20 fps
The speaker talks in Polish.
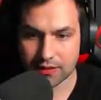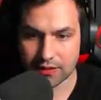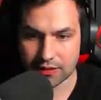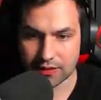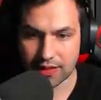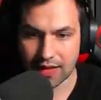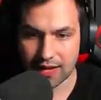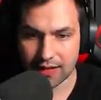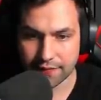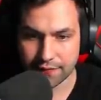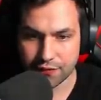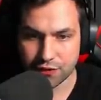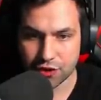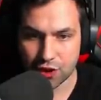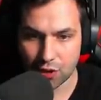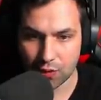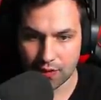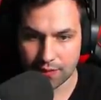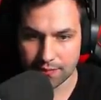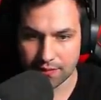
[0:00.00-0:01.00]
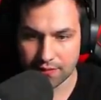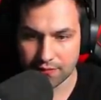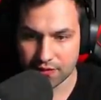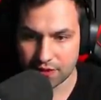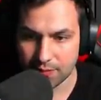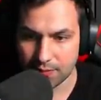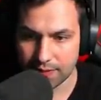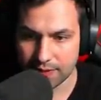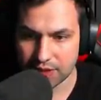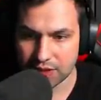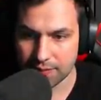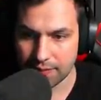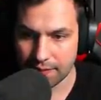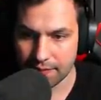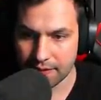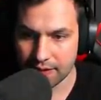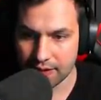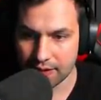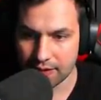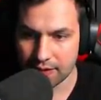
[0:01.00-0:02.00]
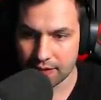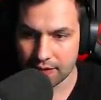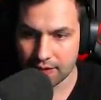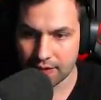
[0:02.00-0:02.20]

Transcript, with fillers: tak, wziąłem i w tym momencie mamy